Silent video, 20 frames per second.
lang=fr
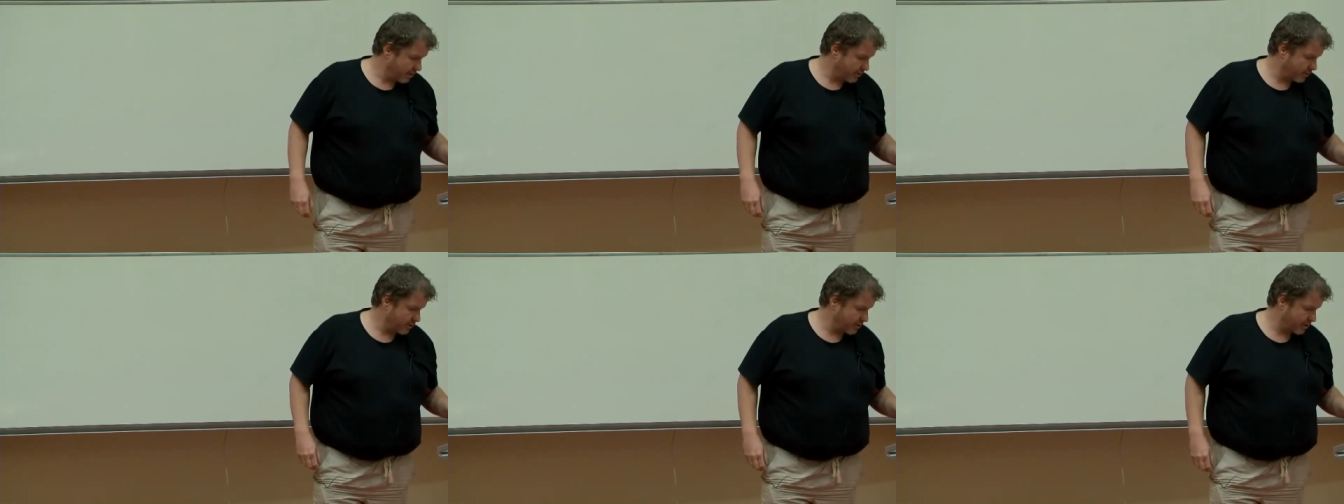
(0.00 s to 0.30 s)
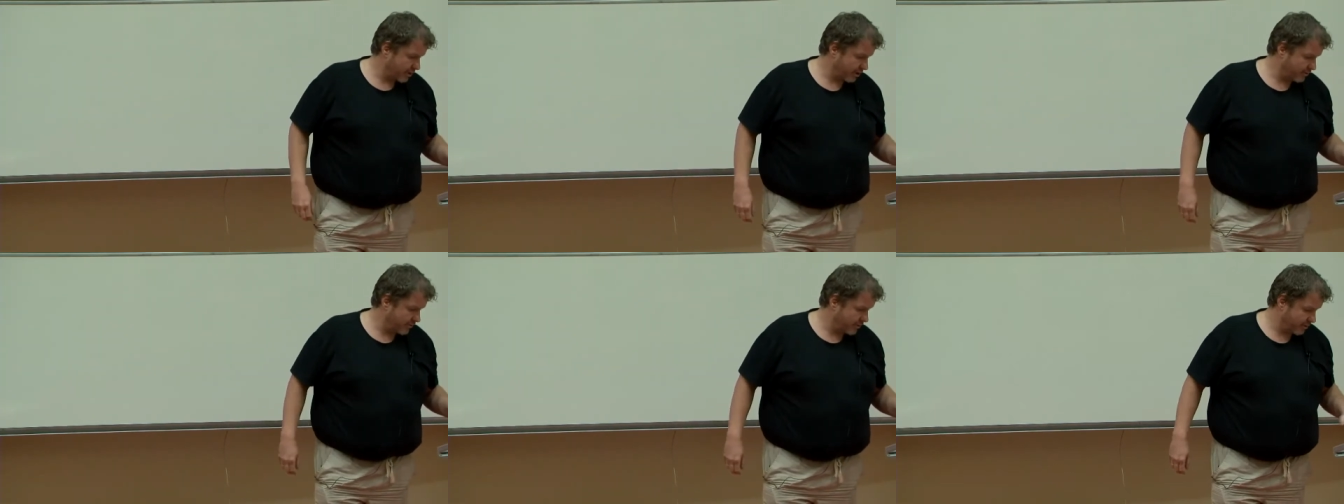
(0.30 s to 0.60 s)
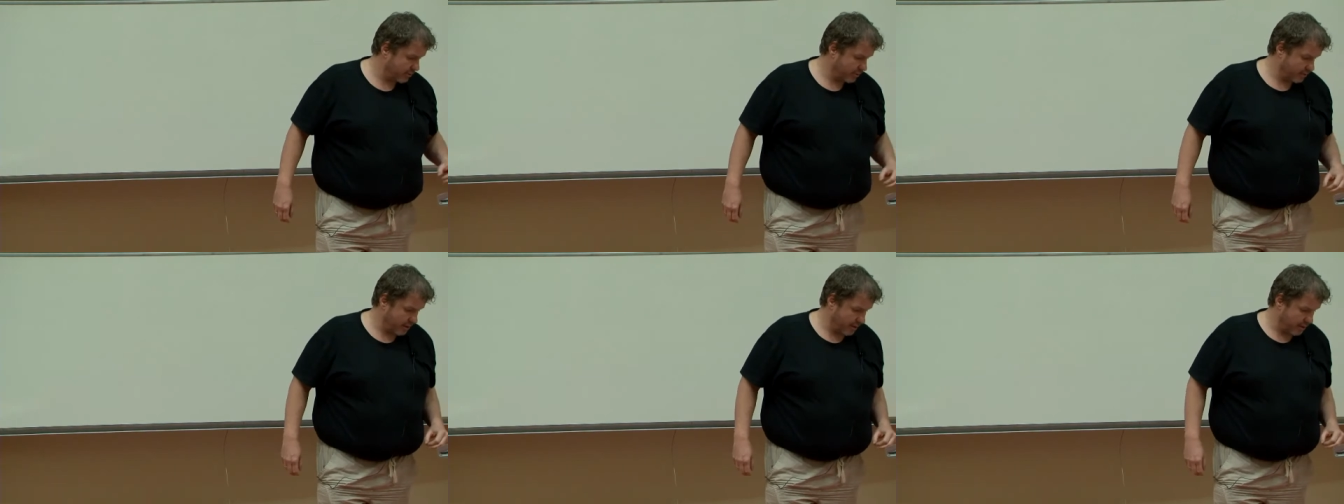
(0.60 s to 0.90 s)
dans ce cas de
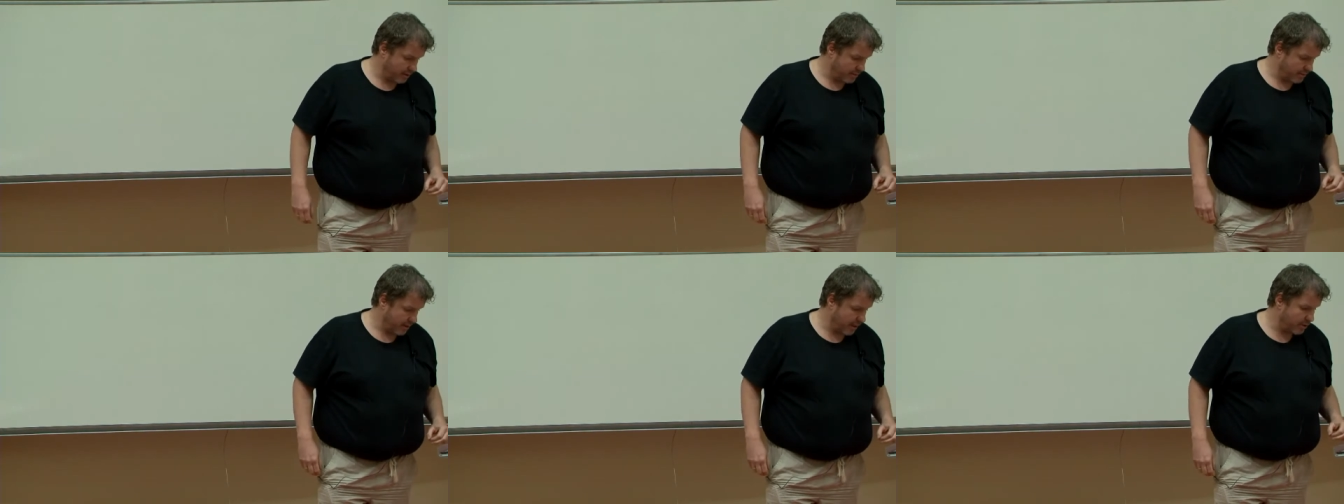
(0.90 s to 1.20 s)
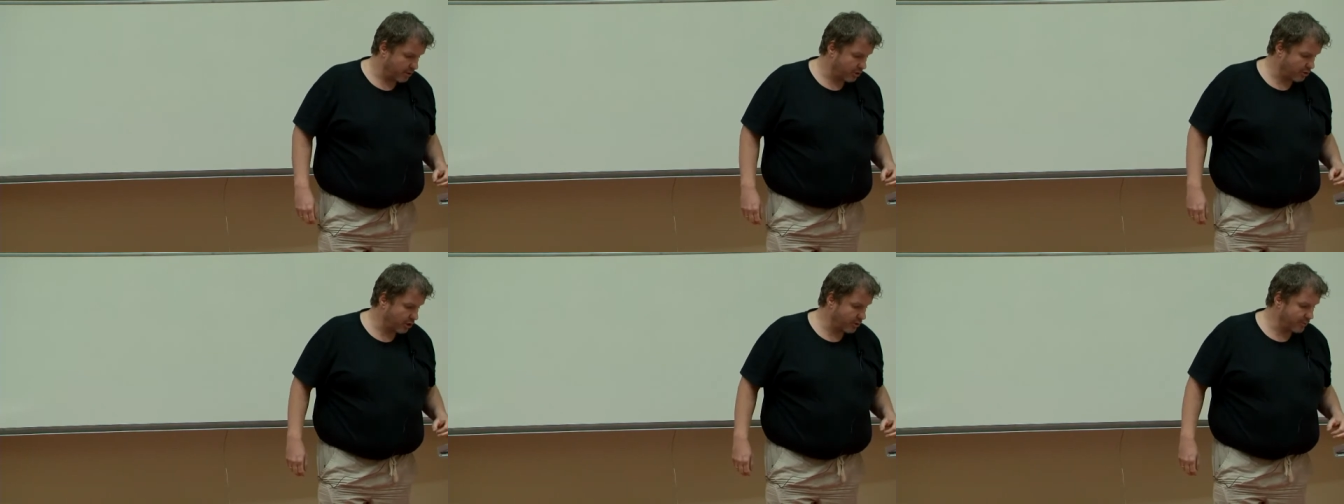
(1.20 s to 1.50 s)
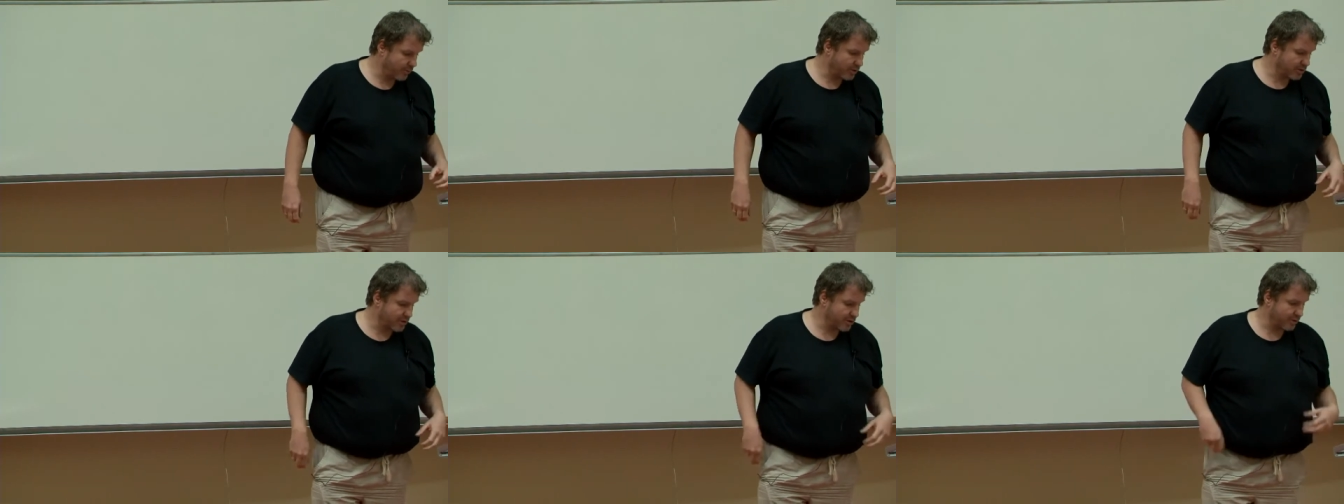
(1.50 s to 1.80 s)
figure-là. Alors
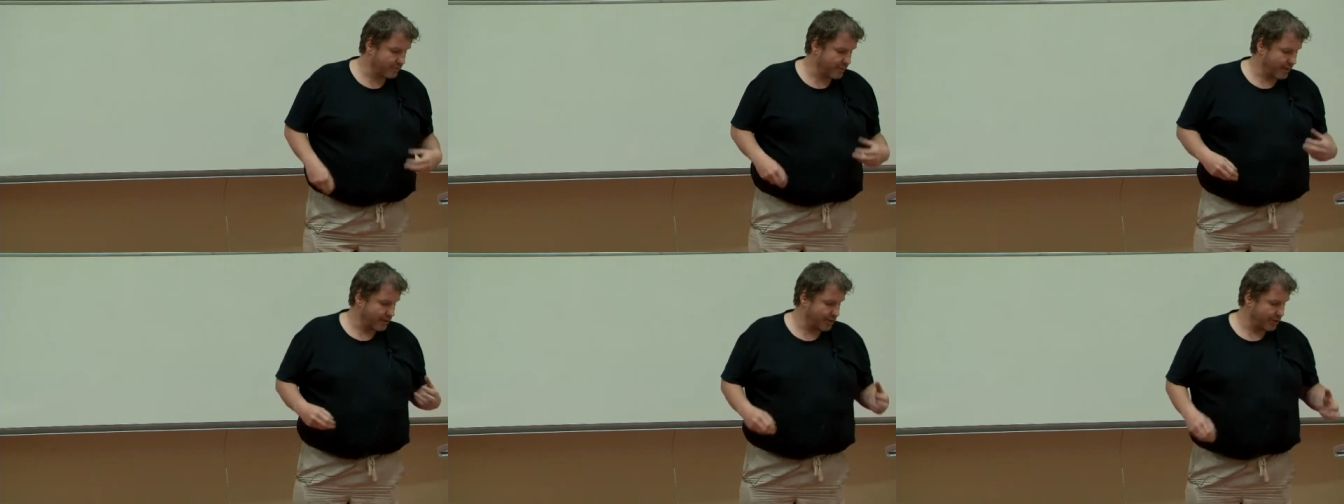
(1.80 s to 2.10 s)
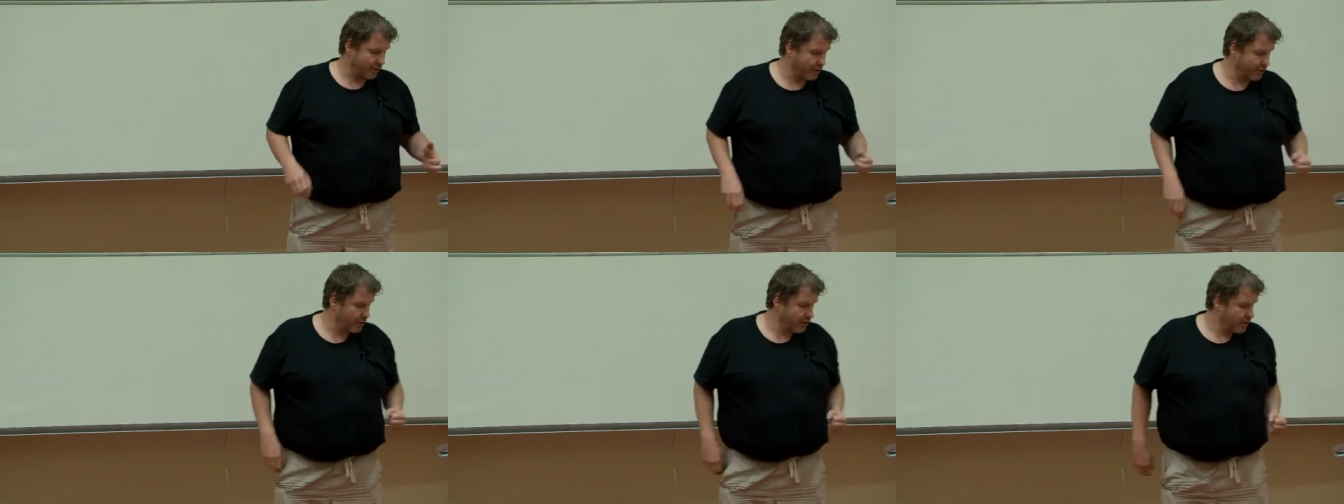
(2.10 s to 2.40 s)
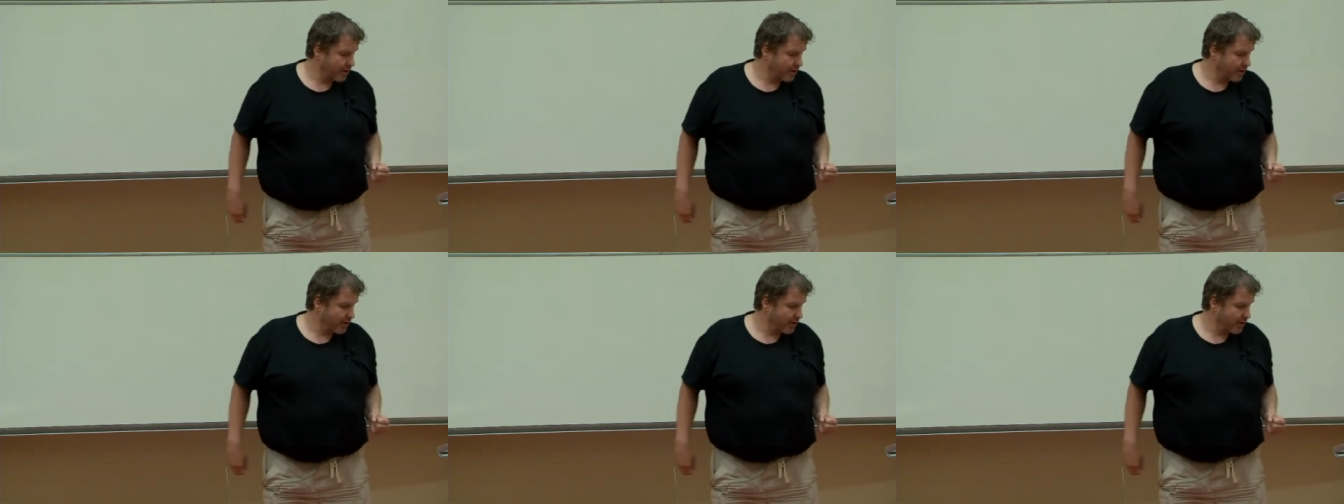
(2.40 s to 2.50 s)
comment est-ce que maintenant